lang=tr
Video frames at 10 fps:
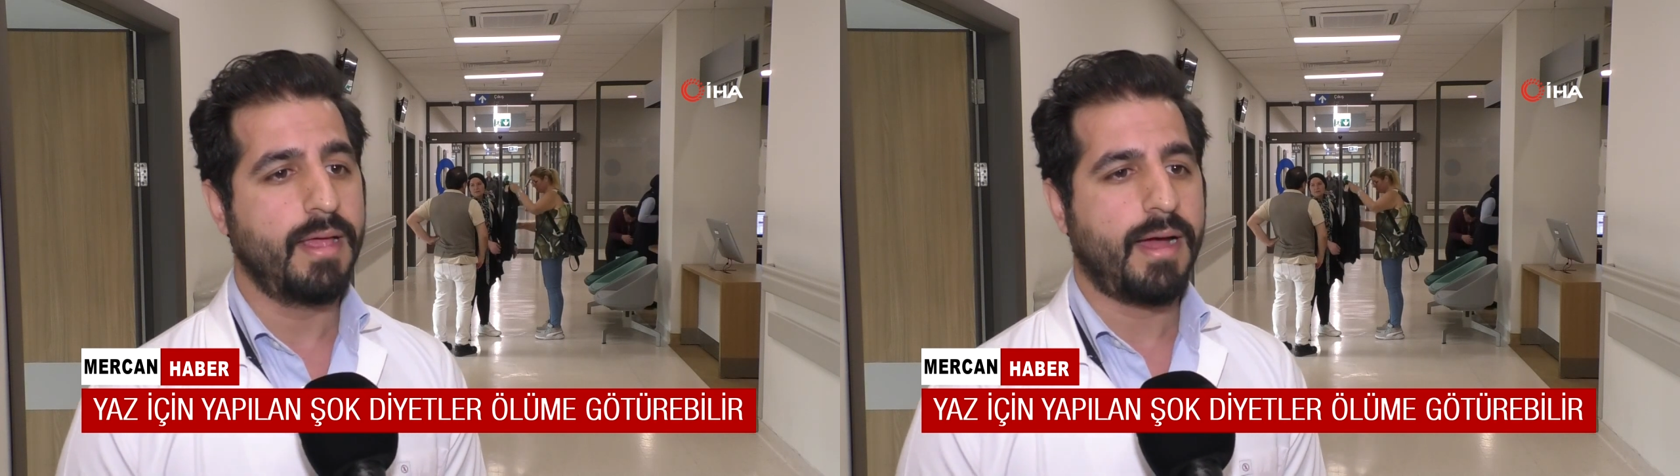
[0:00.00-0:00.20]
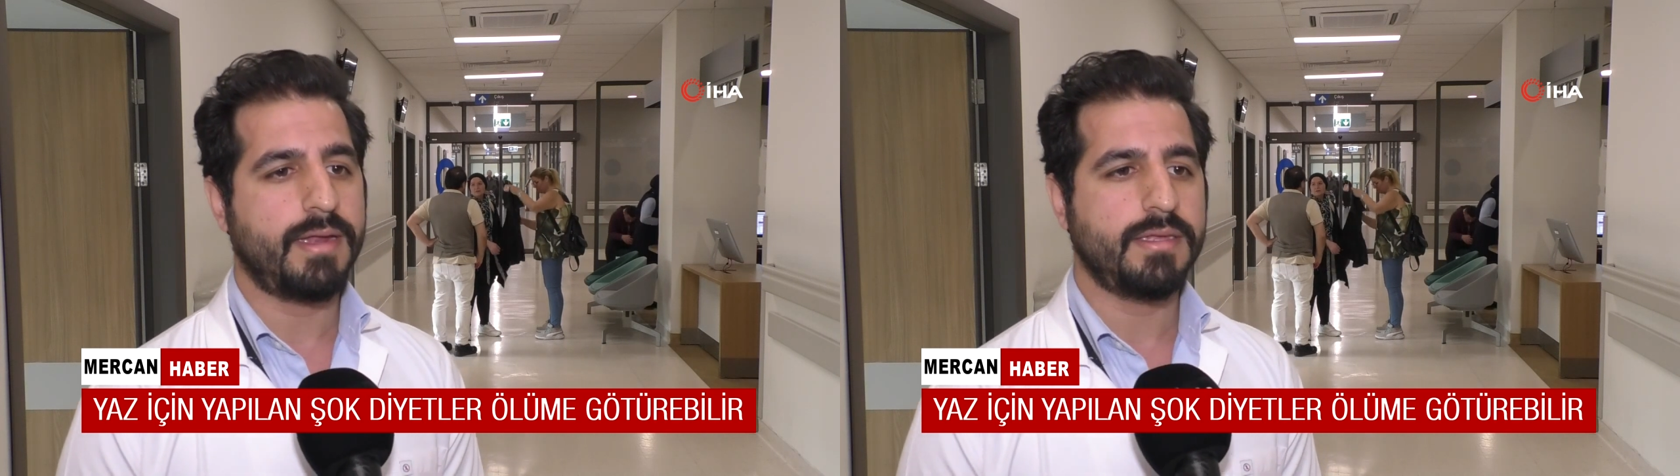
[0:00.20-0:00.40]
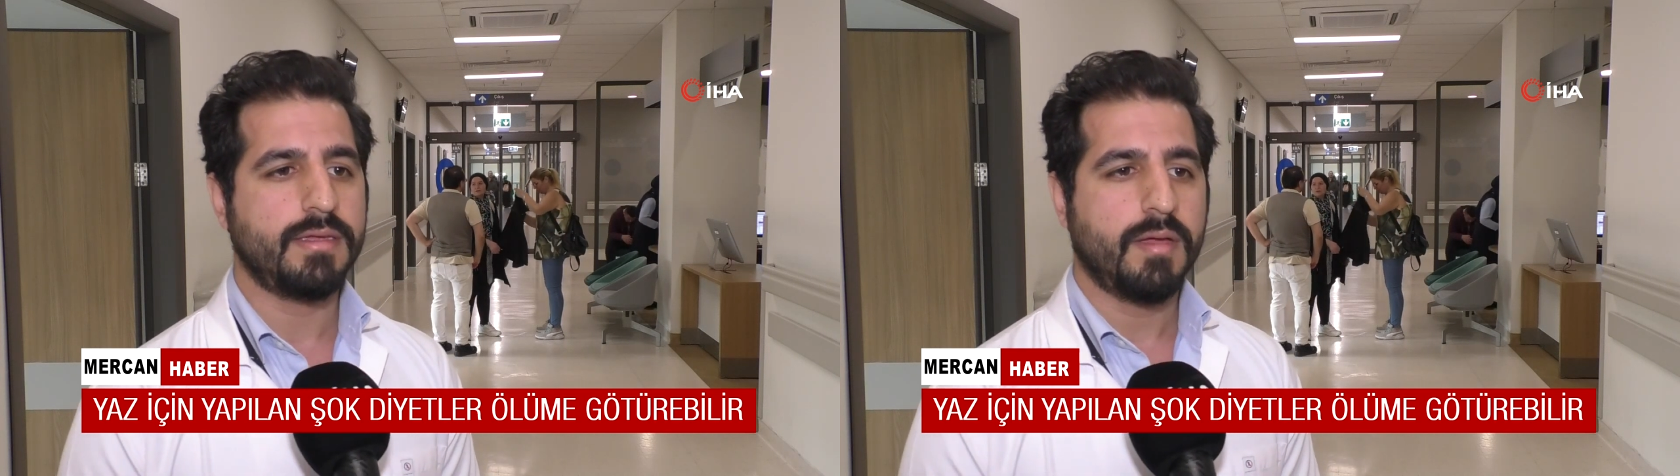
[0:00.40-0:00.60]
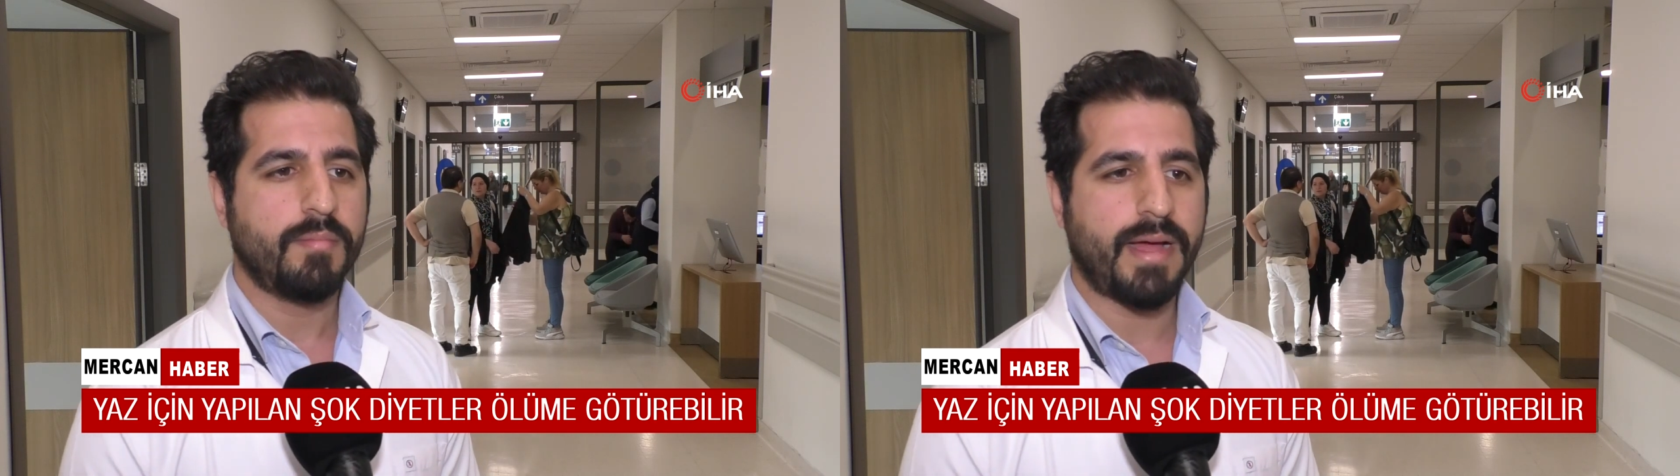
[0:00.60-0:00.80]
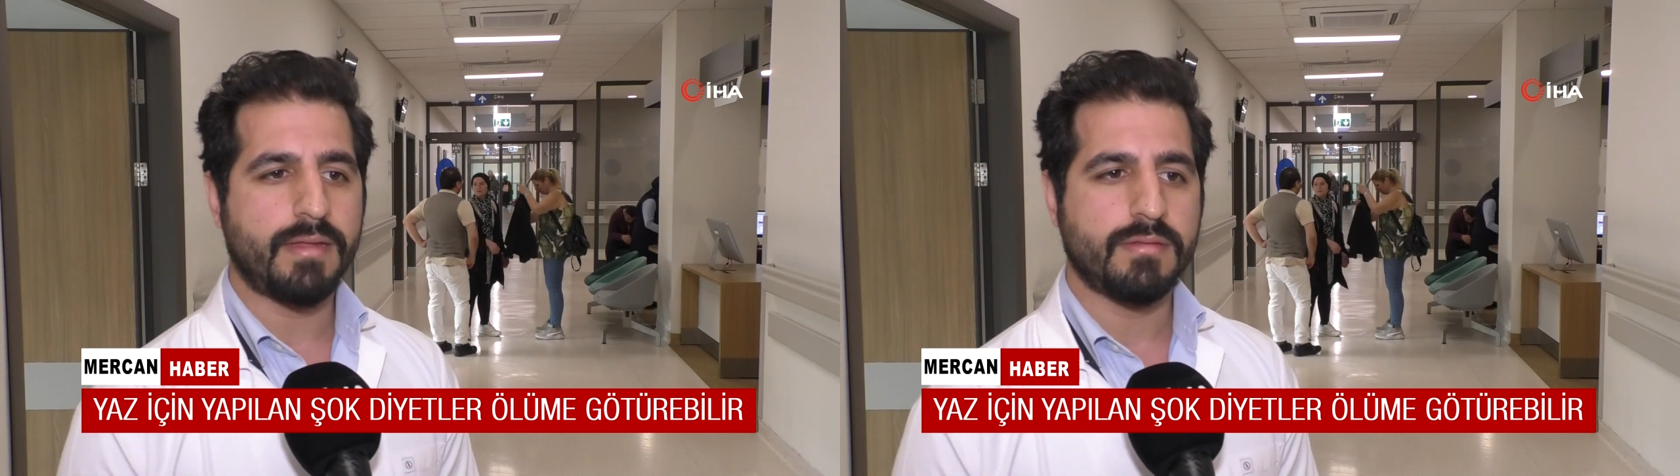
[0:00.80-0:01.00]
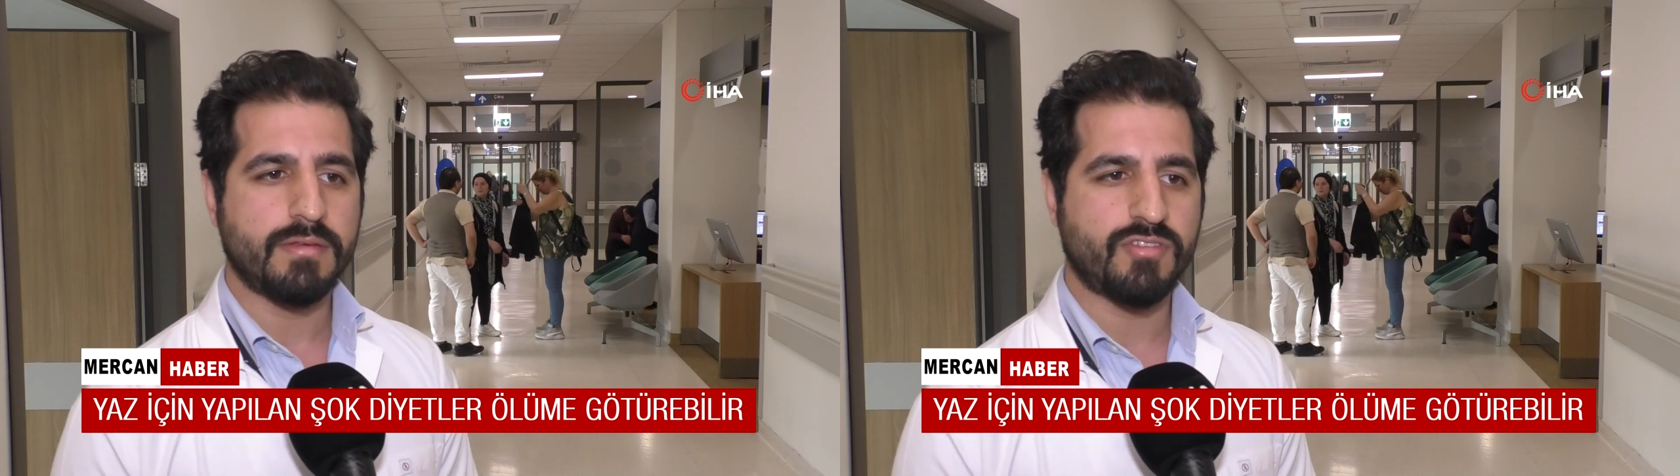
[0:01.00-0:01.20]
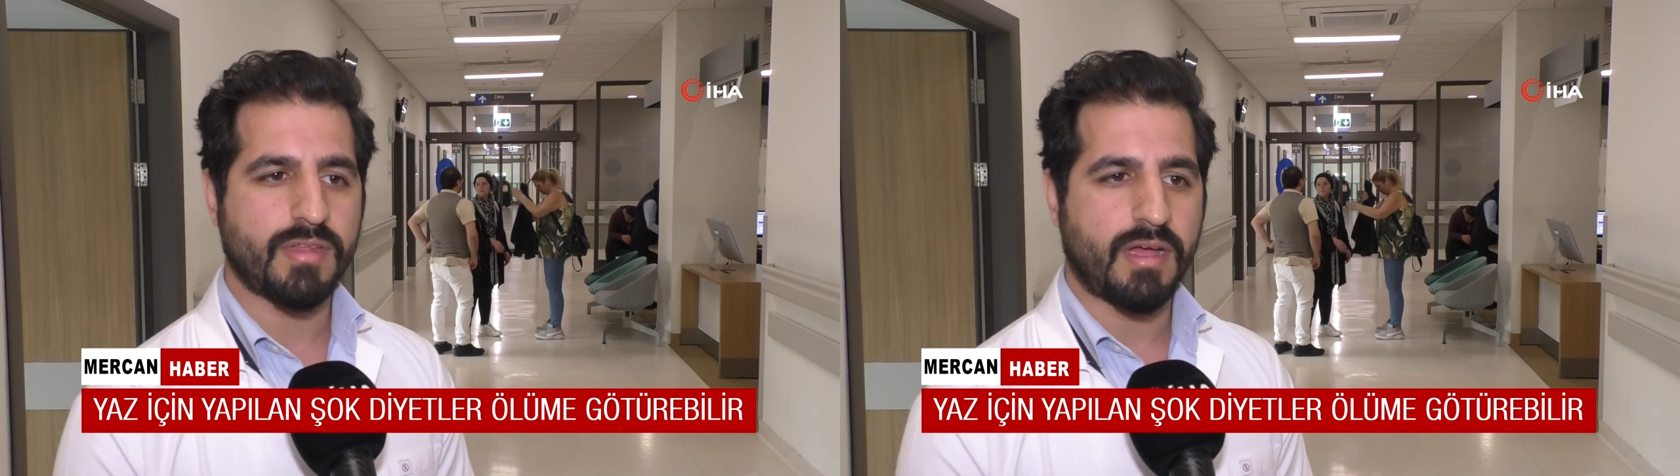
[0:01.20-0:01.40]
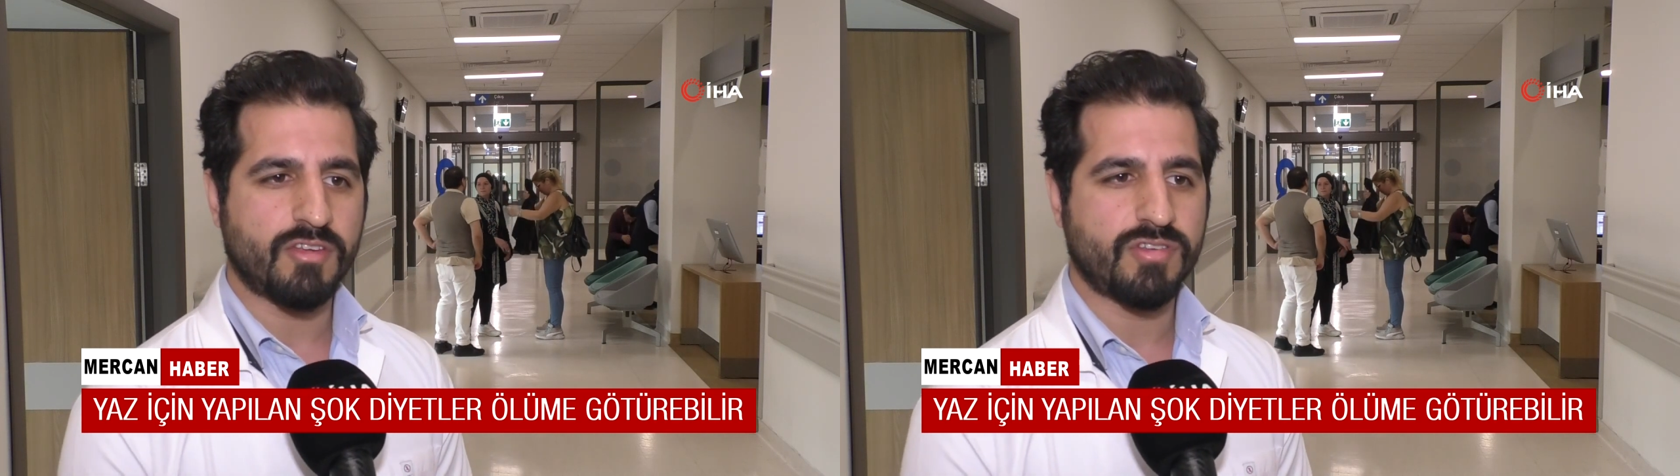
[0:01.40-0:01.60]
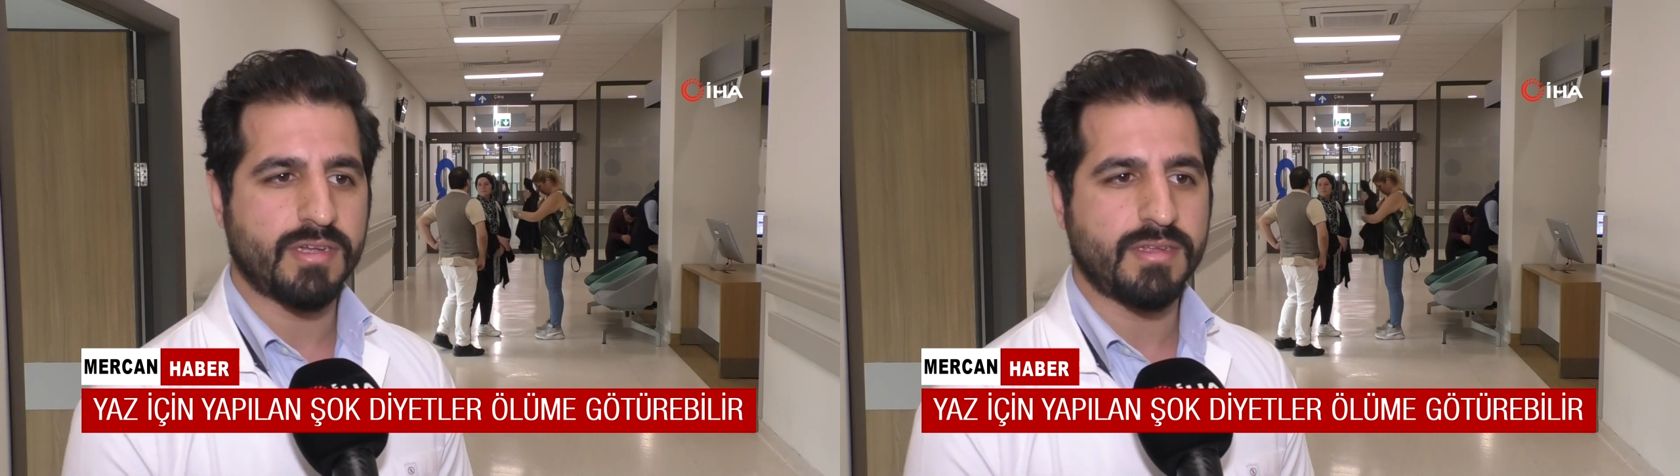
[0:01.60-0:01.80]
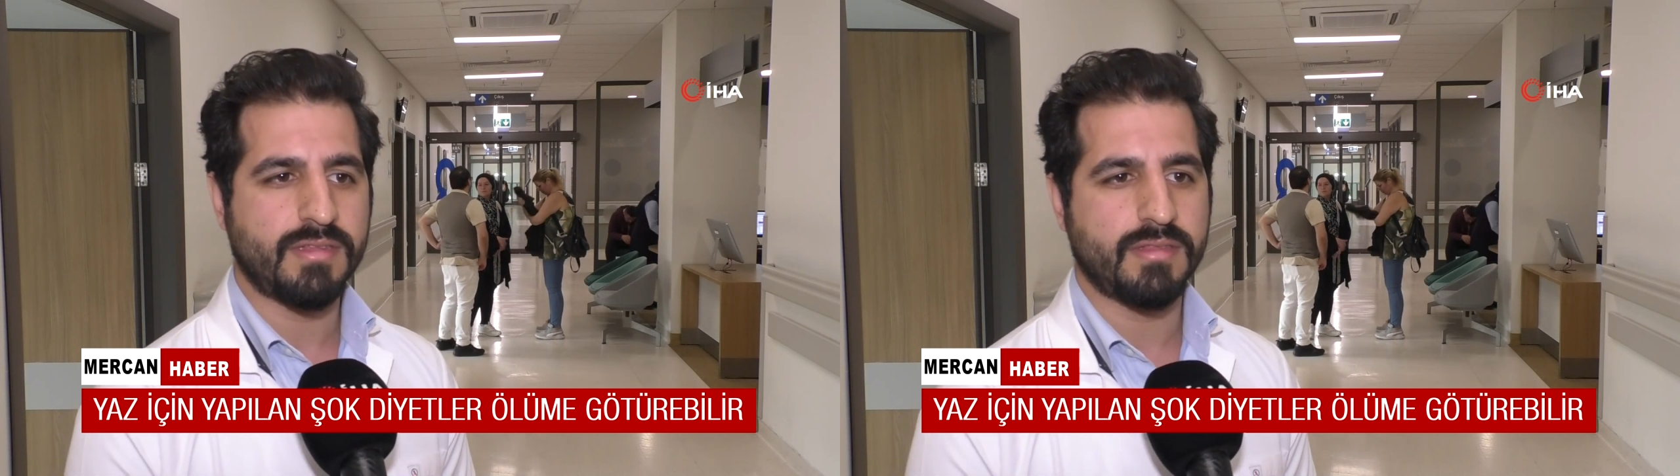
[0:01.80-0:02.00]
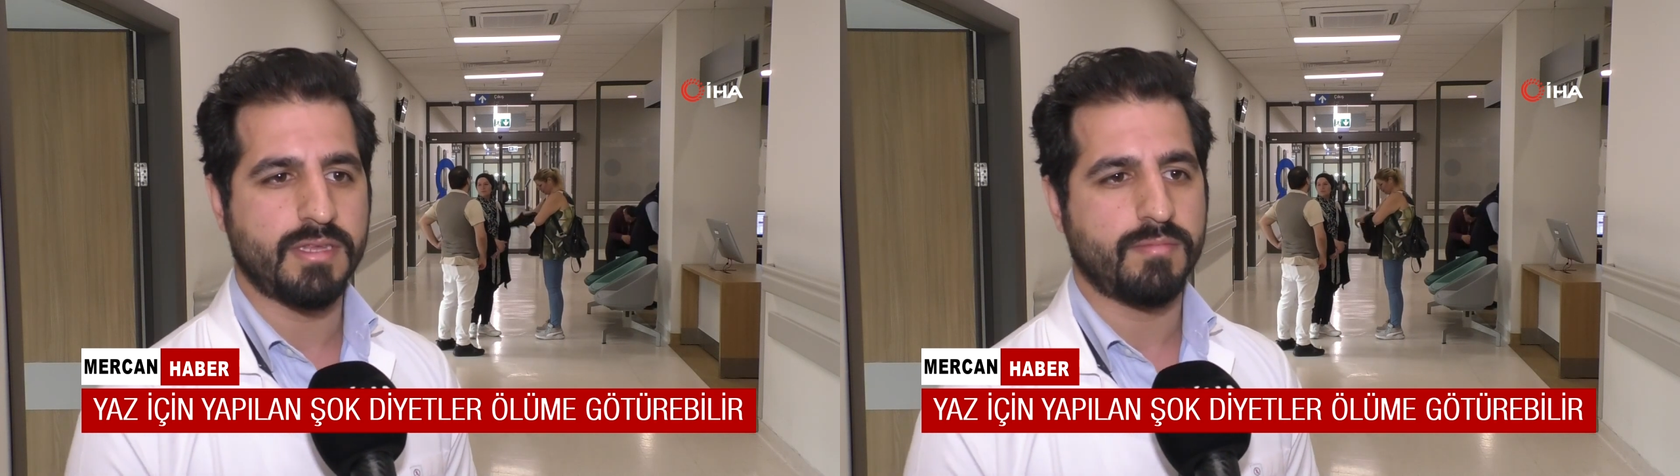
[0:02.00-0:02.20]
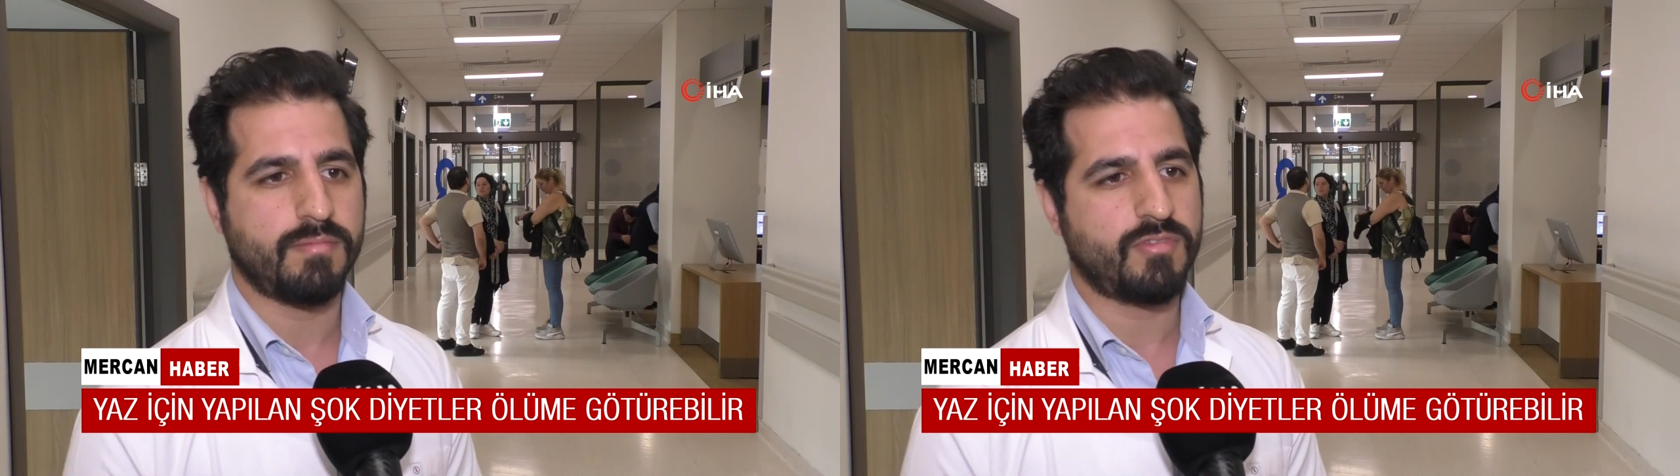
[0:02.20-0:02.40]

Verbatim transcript: hani ben işte aşağı indim